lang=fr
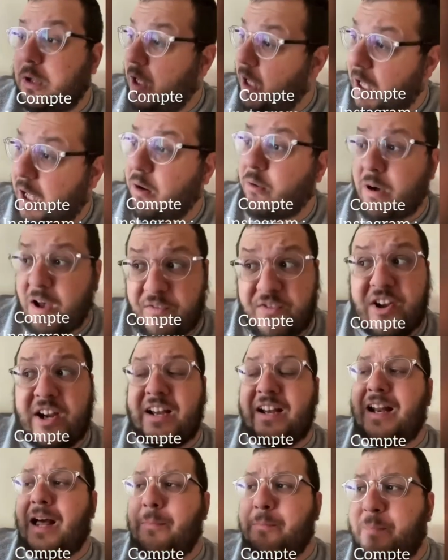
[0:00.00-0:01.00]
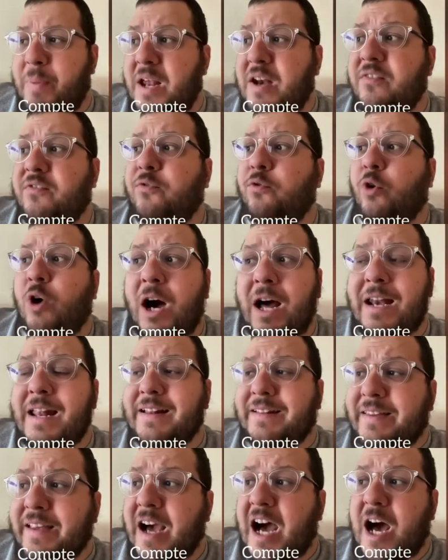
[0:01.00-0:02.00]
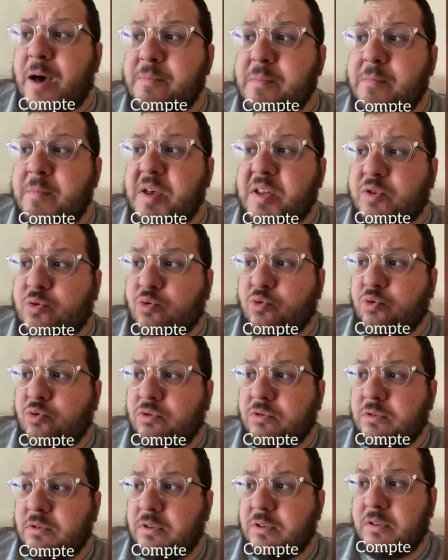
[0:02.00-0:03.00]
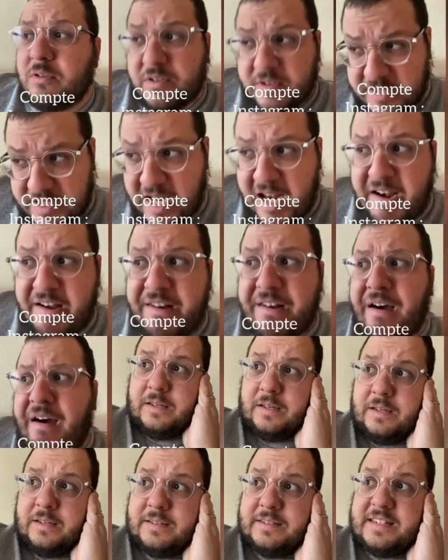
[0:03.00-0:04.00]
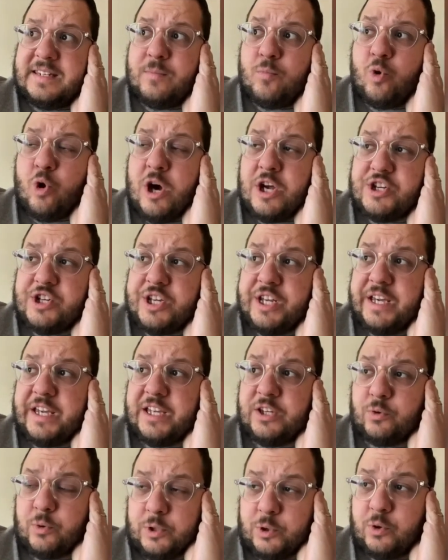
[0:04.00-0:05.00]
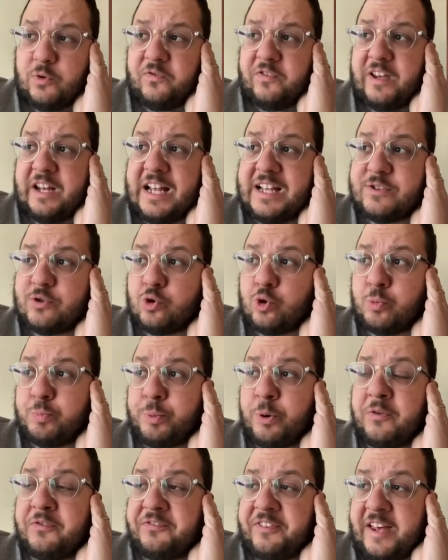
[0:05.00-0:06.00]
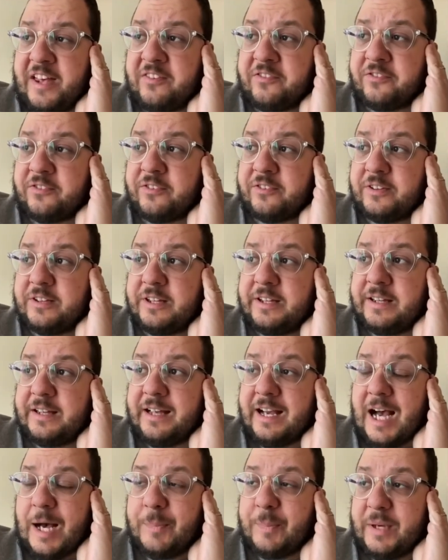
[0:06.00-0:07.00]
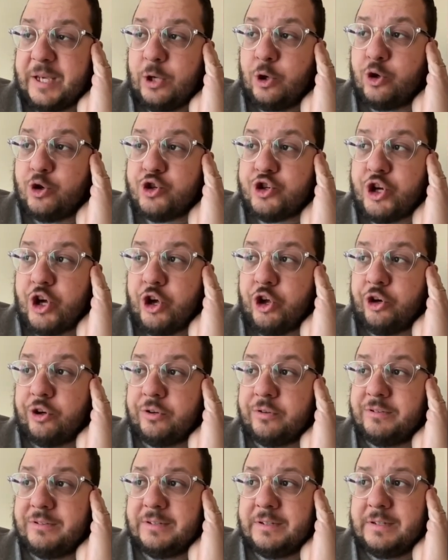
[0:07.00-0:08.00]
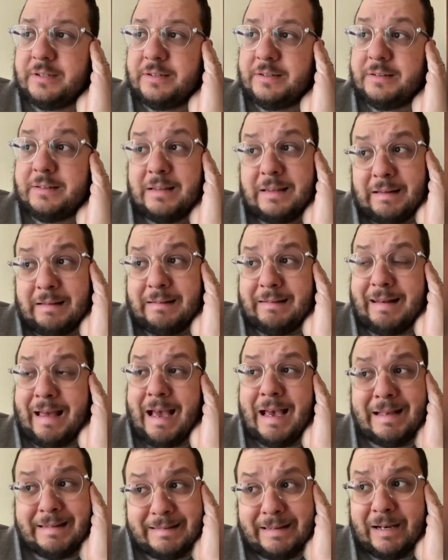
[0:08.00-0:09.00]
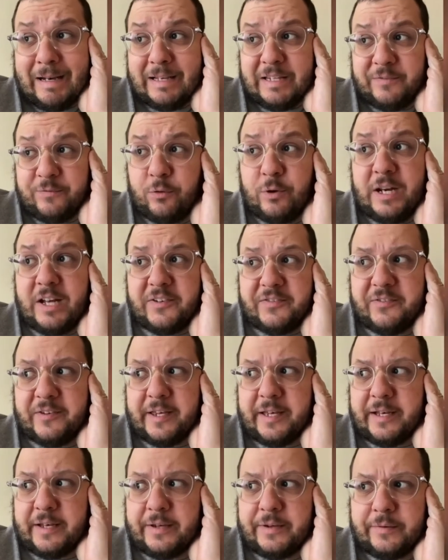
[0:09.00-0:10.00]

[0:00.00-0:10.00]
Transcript: Ah ouais, avec la belle voix, les terramim et tout. Dielna. Dis-moi, chérie, toi tu fais la soupe aux fèves après le jeûne. Eh, L'aida, il faut la faire.